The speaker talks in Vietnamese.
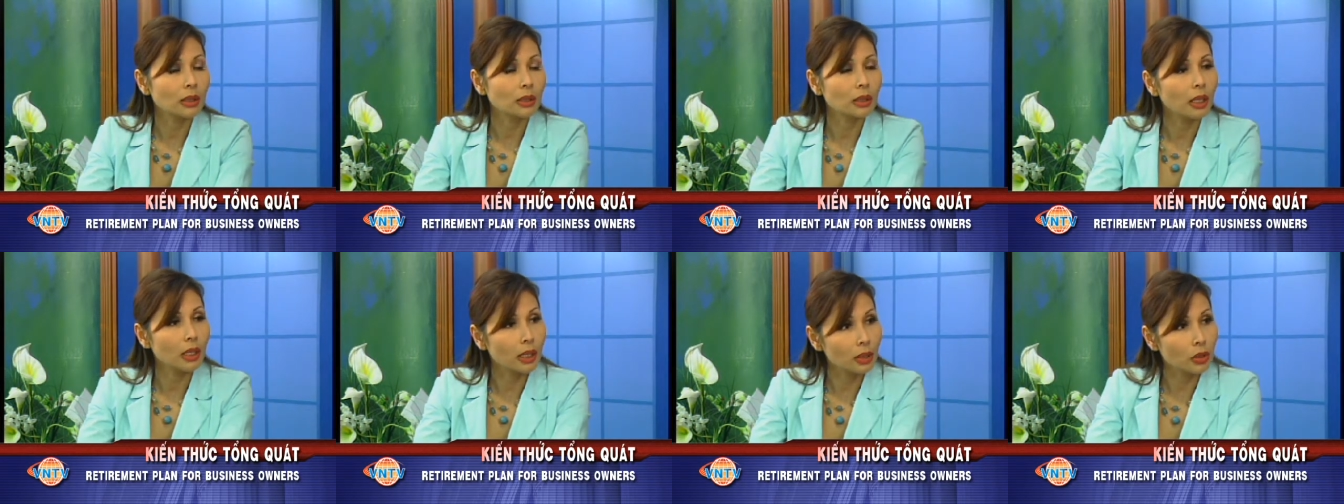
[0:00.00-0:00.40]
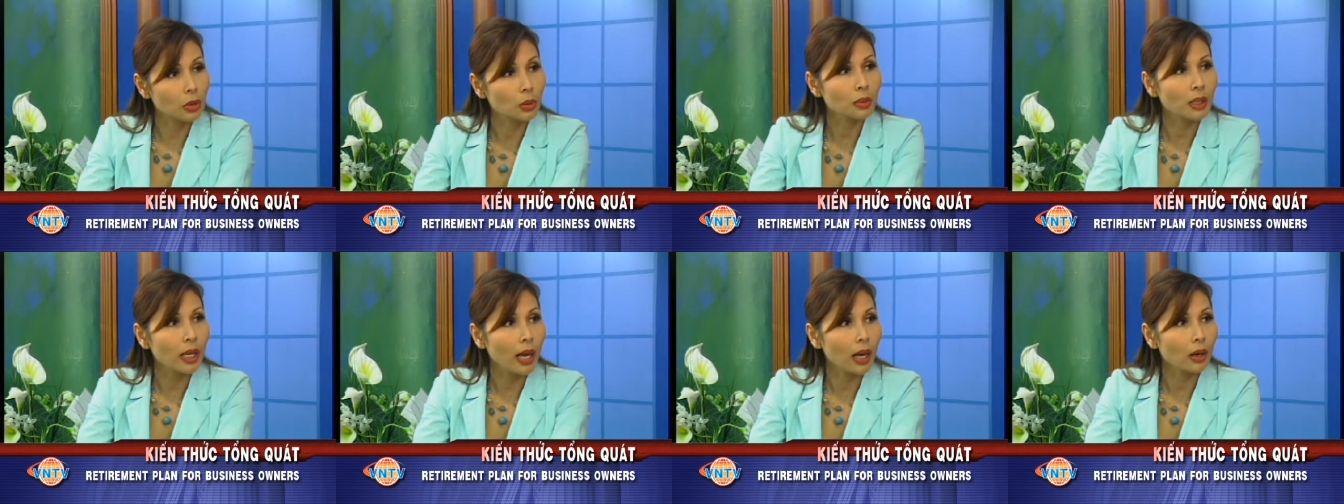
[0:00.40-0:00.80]
thì
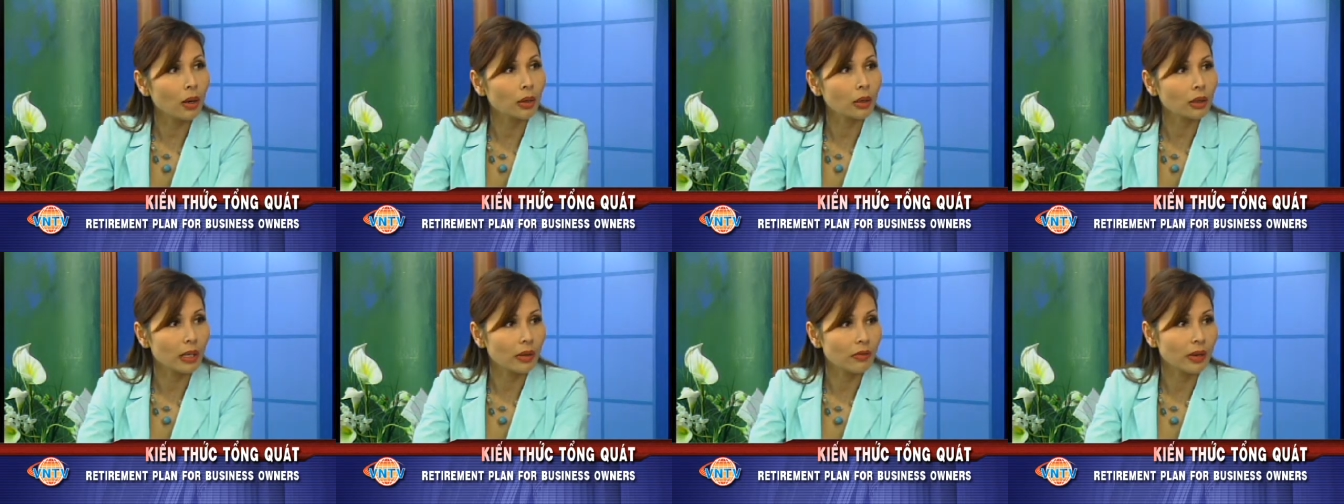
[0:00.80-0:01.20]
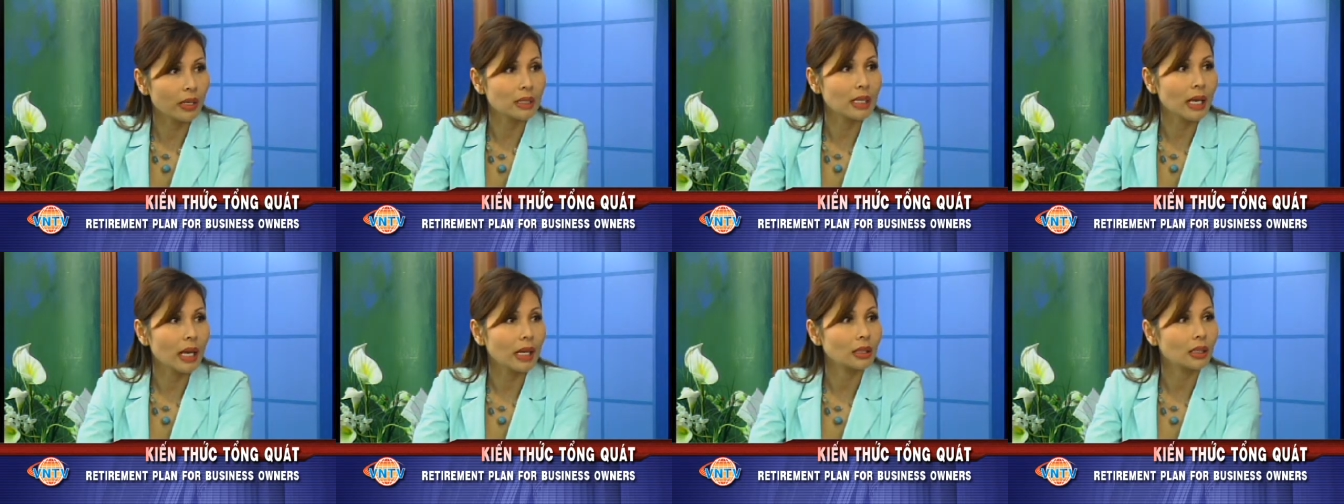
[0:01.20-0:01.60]
chúng ta có thể phải
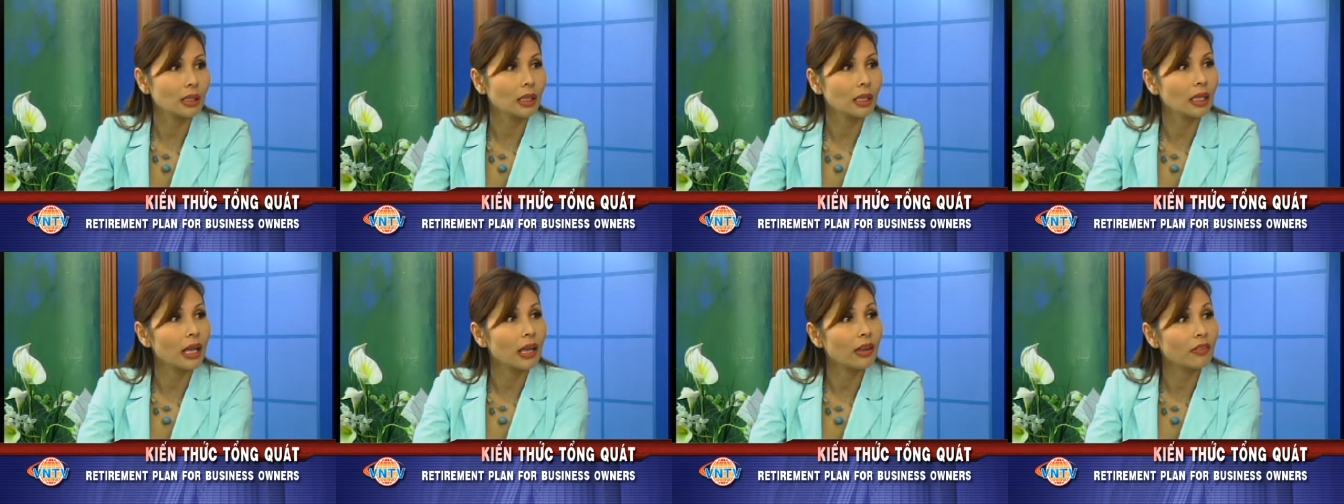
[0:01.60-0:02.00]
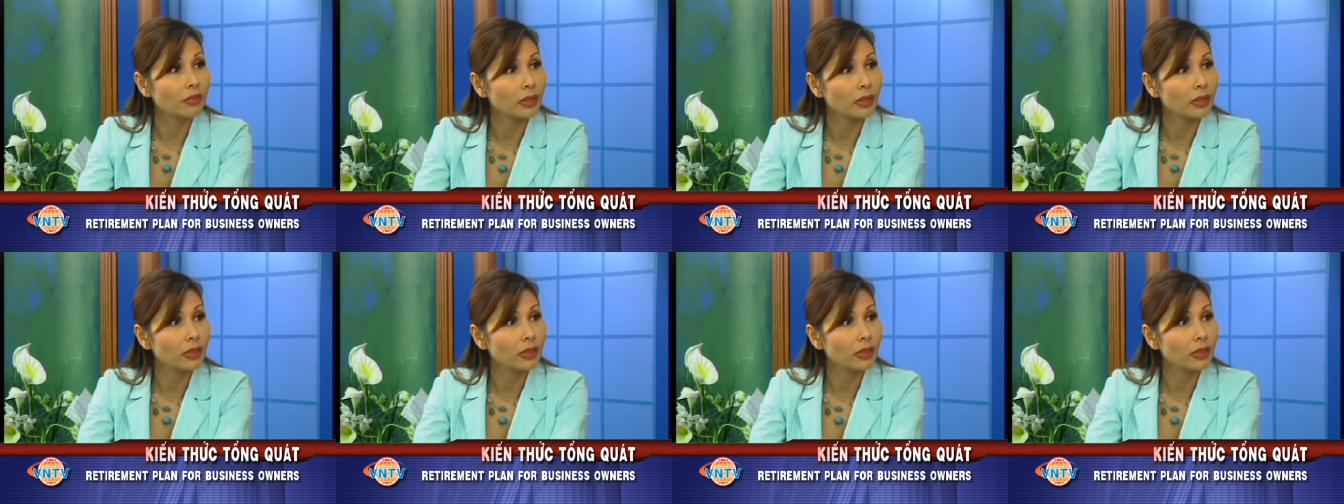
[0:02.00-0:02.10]
trả những cái lệ